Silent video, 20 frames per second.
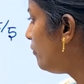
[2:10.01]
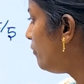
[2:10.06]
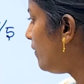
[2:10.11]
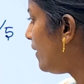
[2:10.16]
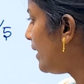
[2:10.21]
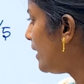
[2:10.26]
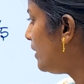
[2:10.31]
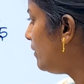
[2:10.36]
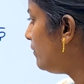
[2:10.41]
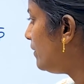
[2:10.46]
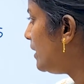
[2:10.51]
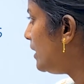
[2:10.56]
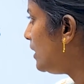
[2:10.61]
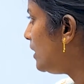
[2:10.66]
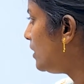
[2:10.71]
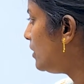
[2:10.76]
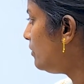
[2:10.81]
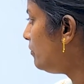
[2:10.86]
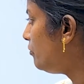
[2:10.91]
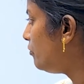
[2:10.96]
ஃபைவ்
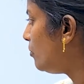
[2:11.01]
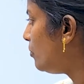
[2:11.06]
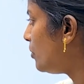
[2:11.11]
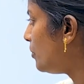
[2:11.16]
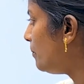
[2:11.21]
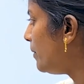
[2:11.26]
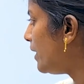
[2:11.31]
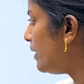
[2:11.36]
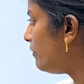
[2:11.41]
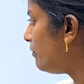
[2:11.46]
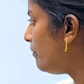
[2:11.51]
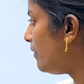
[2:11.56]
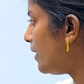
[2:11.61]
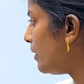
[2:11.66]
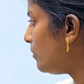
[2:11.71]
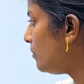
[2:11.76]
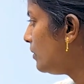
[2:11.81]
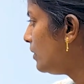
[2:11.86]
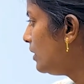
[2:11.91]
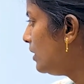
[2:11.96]
இன்ட்டு ஃபோர் பை
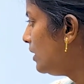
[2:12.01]
ஃபைவ்